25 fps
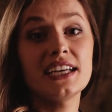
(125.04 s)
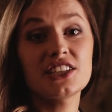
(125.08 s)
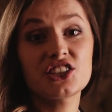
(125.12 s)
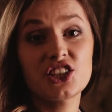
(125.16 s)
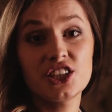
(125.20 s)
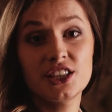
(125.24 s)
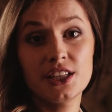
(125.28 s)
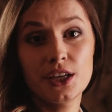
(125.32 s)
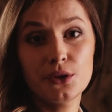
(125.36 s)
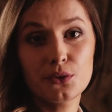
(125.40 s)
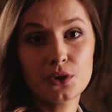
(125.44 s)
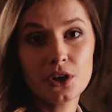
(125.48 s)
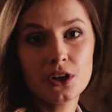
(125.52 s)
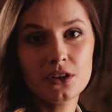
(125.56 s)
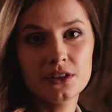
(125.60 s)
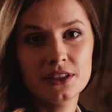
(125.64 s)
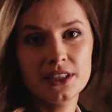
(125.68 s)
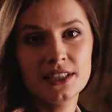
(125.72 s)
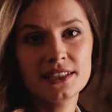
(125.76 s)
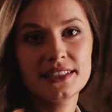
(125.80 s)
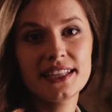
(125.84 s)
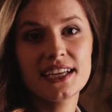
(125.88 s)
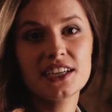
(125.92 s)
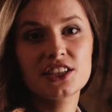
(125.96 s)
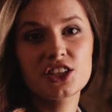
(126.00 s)
Nasze
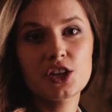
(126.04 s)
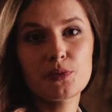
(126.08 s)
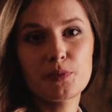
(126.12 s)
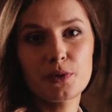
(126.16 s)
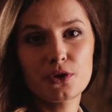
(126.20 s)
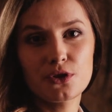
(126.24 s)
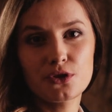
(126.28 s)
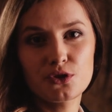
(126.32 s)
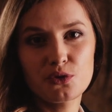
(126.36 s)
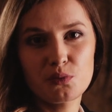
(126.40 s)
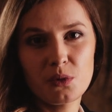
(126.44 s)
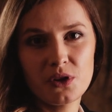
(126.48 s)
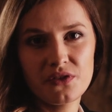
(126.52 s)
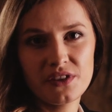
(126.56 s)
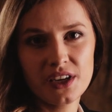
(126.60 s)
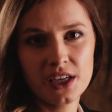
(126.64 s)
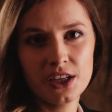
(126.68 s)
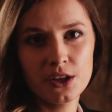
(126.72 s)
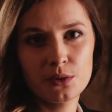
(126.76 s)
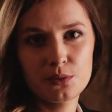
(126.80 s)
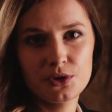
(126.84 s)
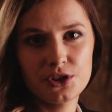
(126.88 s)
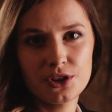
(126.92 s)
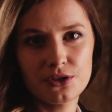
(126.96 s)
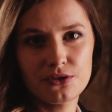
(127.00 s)
neurony także
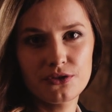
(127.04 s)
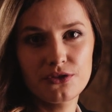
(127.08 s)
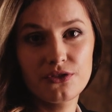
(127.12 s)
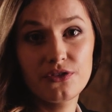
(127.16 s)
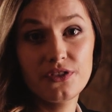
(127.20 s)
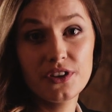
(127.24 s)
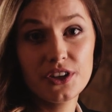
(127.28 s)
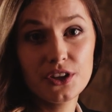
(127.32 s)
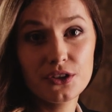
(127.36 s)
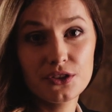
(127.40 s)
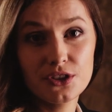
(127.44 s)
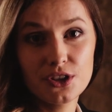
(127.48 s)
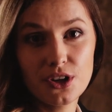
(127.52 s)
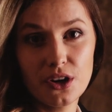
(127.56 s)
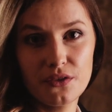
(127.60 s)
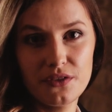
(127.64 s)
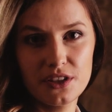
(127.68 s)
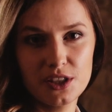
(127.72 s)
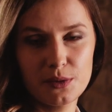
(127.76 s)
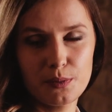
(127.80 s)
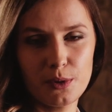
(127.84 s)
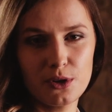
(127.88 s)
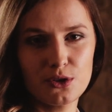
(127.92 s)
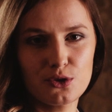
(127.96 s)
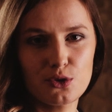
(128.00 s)
porozumiewają się w
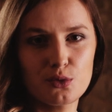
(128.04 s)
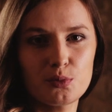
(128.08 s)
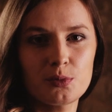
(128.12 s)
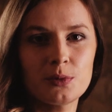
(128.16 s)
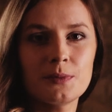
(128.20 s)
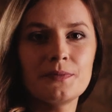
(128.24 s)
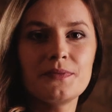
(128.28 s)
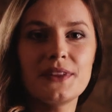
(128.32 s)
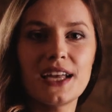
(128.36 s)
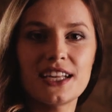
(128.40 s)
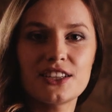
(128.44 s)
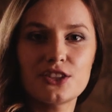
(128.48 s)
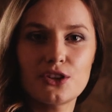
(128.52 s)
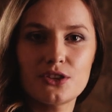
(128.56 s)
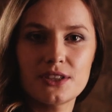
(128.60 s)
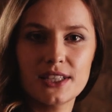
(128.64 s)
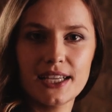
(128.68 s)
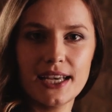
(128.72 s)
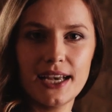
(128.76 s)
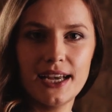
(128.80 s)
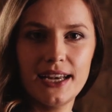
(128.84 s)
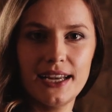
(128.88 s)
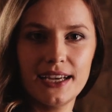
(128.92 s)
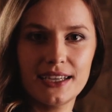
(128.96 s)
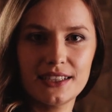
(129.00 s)
wyjątkowy sposób na
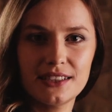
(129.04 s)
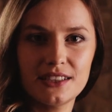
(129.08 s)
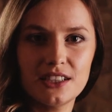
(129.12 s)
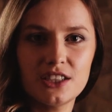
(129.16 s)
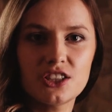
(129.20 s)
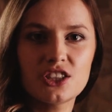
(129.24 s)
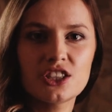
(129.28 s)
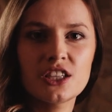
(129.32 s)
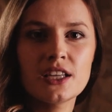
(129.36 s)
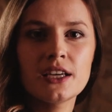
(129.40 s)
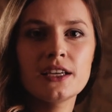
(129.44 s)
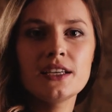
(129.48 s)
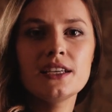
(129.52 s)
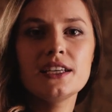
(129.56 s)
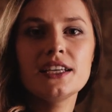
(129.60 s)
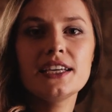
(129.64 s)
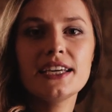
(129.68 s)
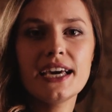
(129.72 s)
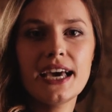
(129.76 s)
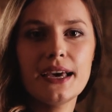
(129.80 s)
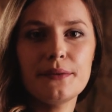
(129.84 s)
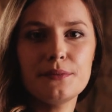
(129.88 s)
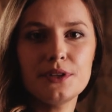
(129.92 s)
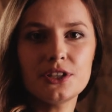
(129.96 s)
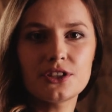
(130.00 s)
drodze elektrycznej i
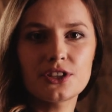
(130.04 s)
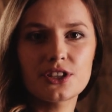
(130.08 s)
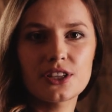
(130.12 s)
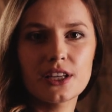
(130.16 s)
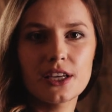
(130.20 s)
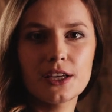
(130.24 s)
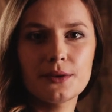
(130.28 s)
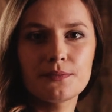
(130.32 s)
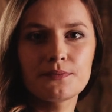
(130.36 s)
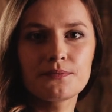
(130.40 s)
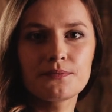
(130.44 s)
chemicznej.